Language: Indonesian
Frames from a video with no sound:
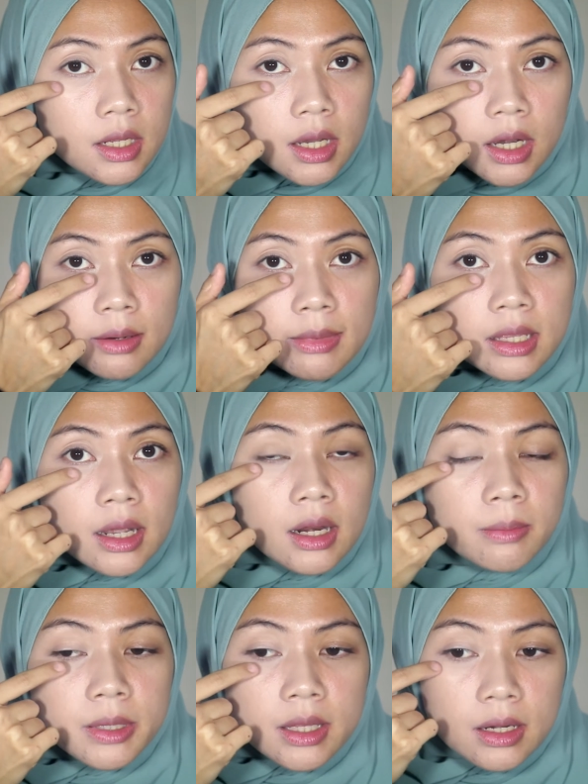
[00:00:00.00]
karena banyak
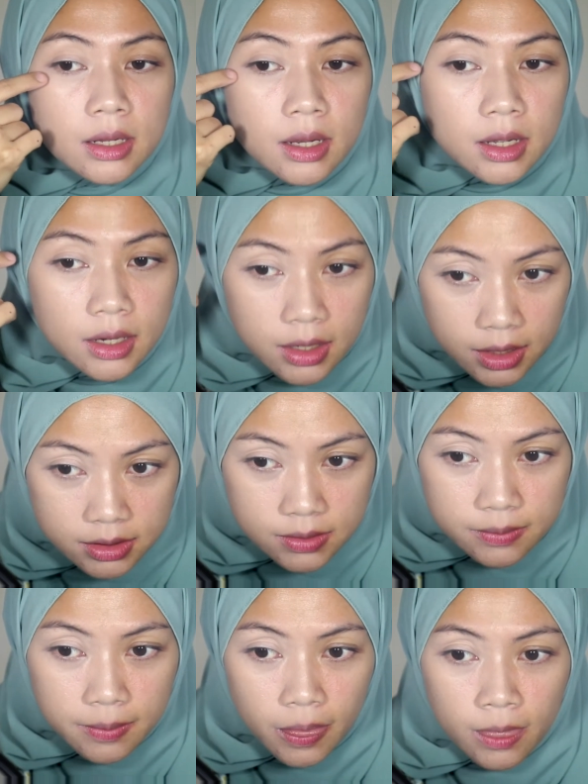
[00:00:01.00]
lipatannya kan guys
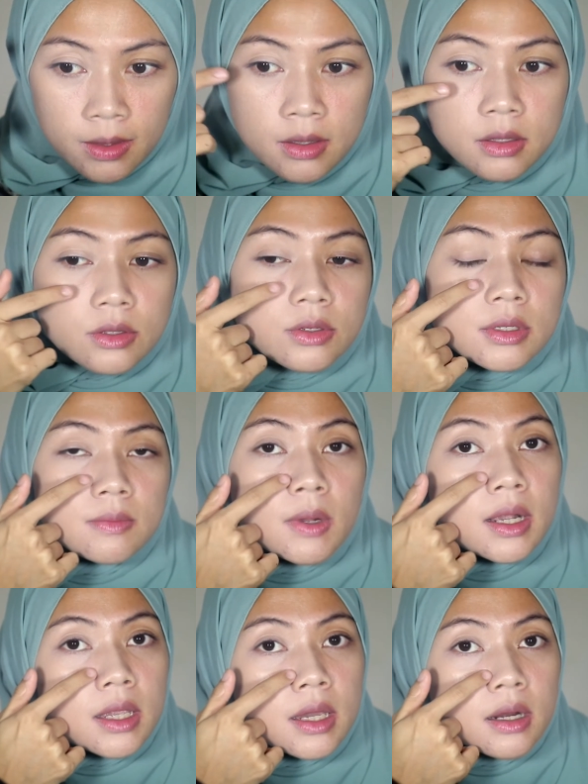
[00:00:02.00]
terus di
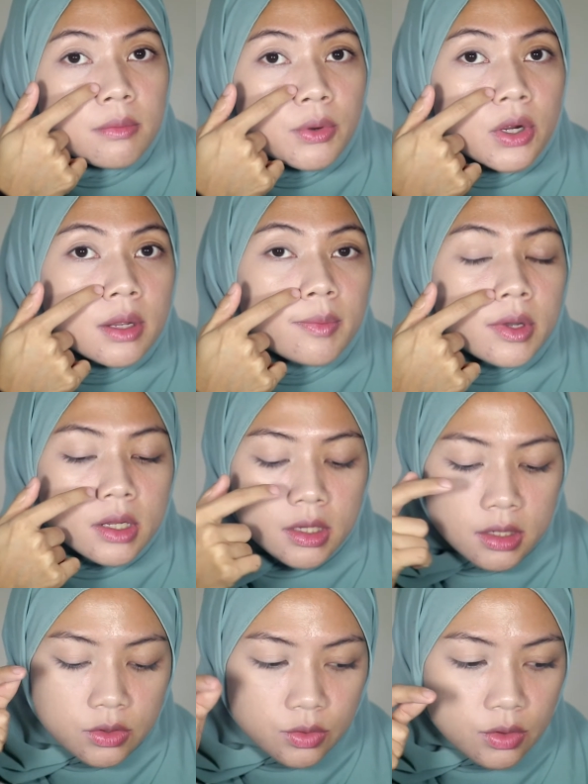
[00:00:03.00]
bagian
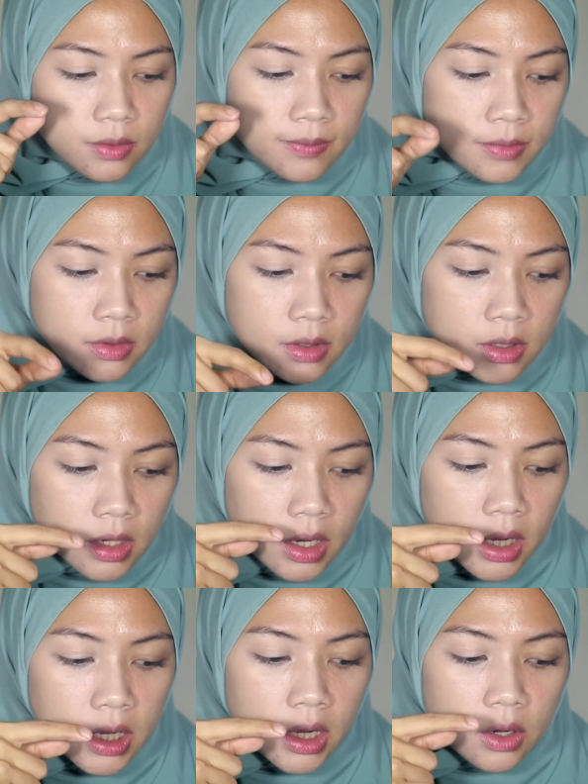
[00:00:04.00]
pori-porinya tuh
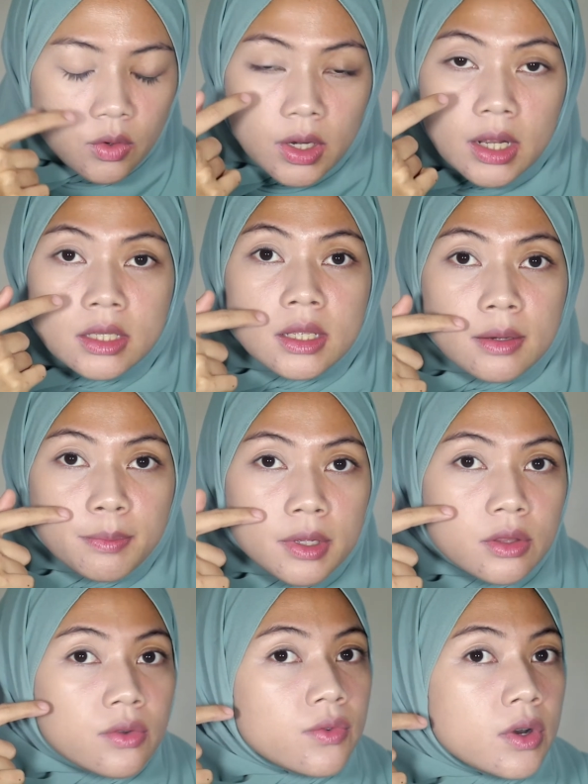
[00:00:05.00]
kayak kurang nyerap
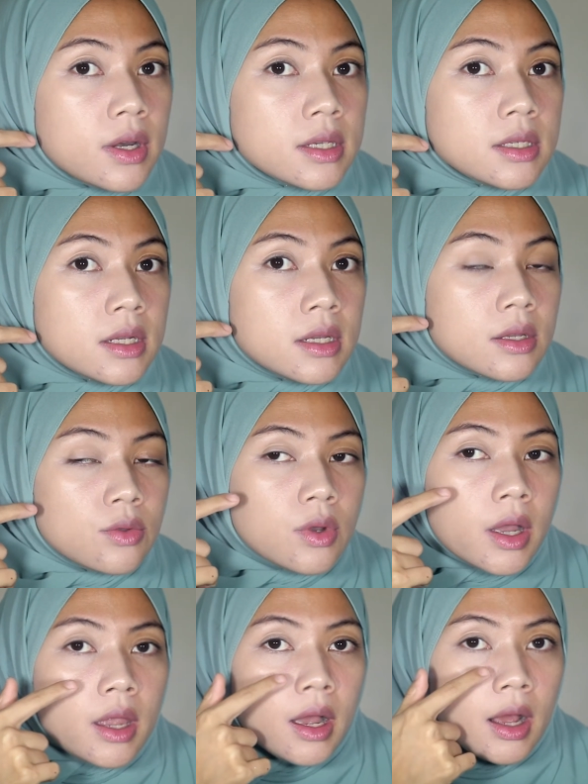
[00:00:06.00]
gitu foundationnya tuh
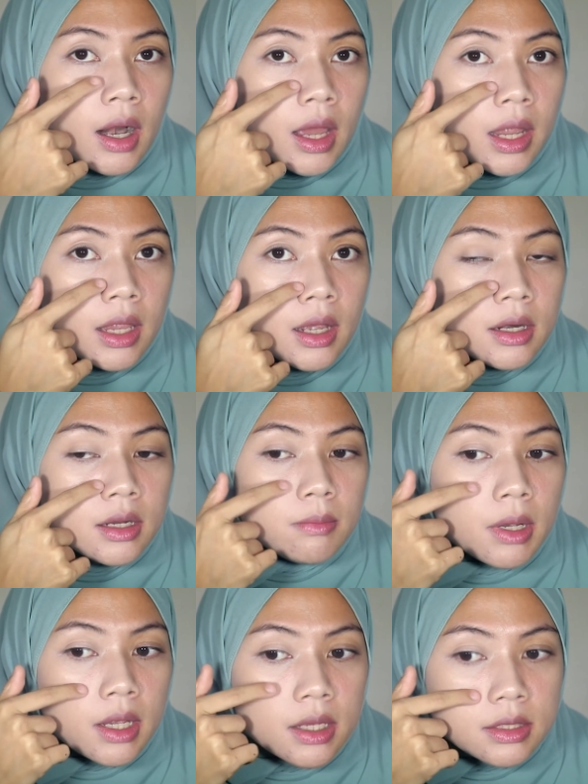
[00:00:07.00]
kayak ngelayang di
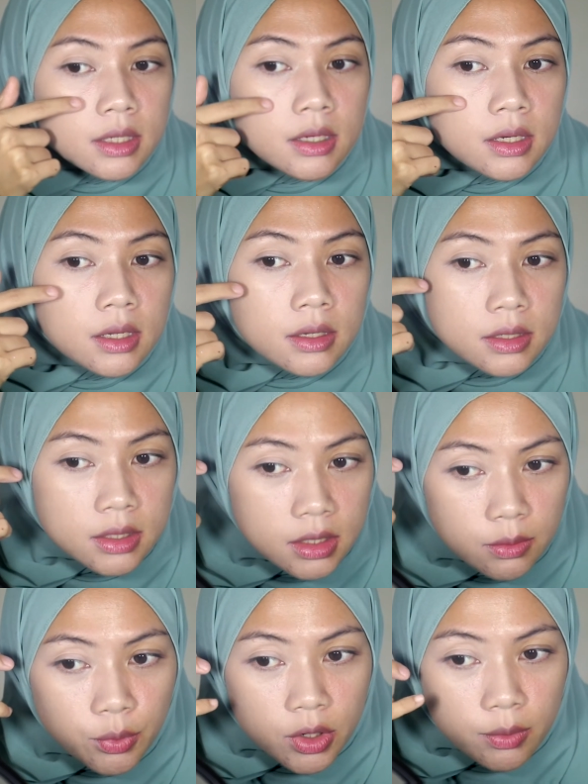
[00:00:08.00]
bagian sini nih jadi
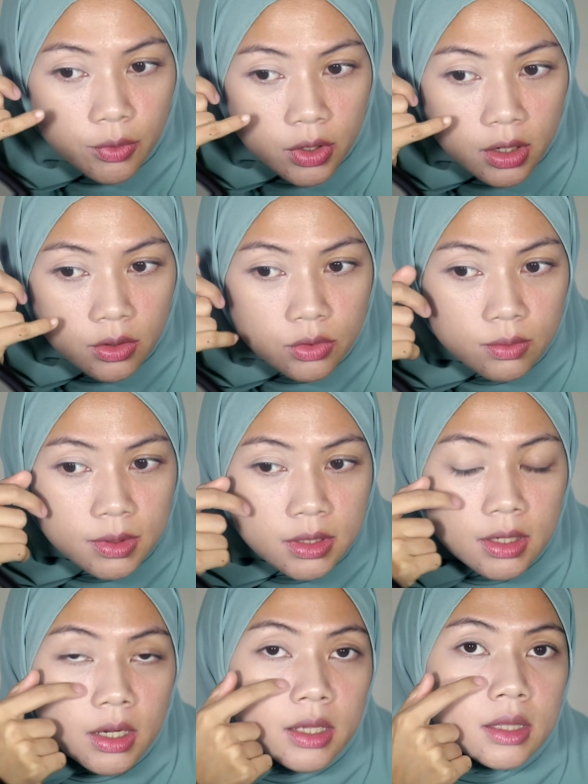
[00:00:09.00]
pori-pori aku tuh
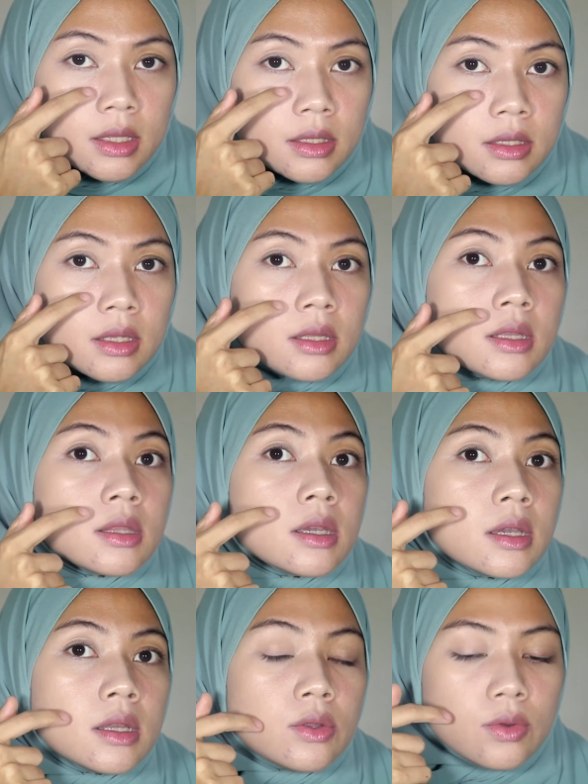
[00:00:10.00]
masih kelihatan titik-titik
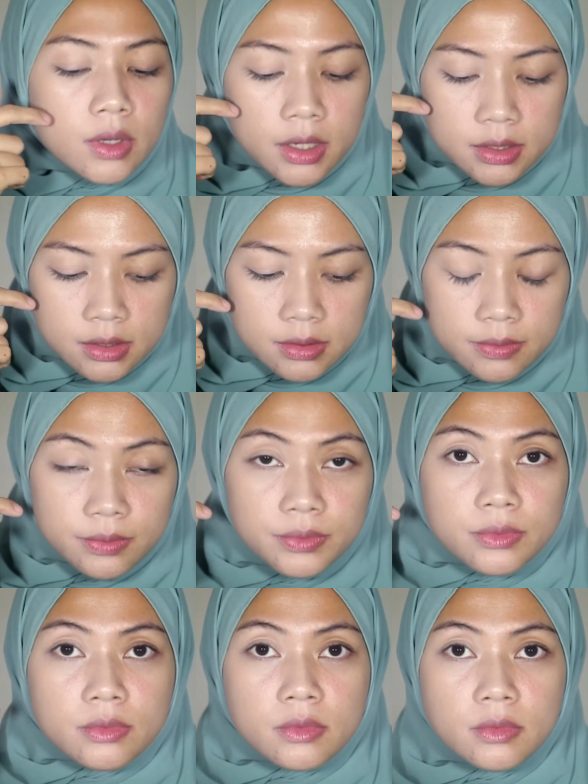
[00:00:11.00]
gitu guys
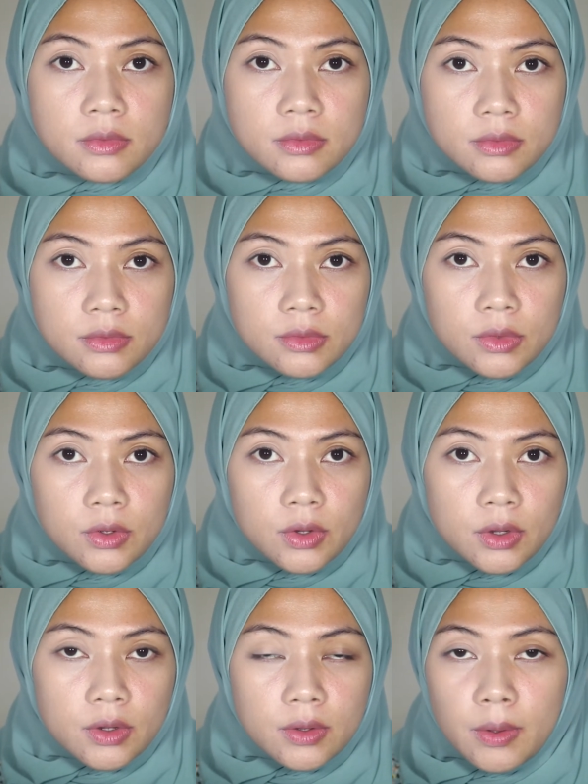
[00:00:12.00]
tuh